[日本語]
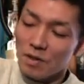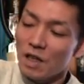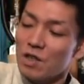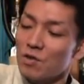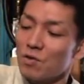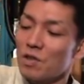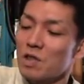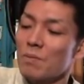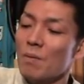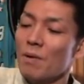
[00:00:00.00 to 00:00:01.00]
にじゅうい
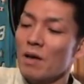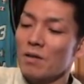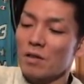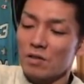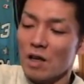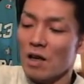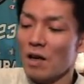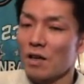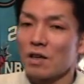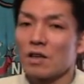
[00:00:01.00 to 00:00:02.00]
ちばんめですね。
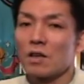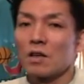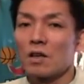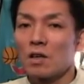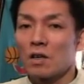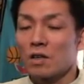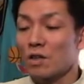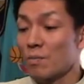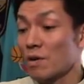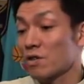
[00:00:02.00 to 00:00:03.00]
はい。
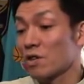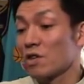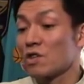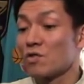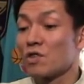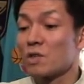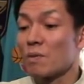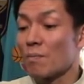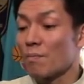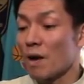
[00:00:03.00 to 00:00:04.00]
来ました、にじゅういち
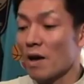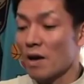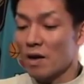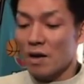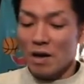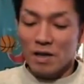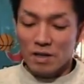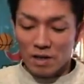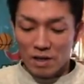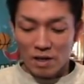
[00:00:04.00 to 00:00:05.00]
ばんめ。はい。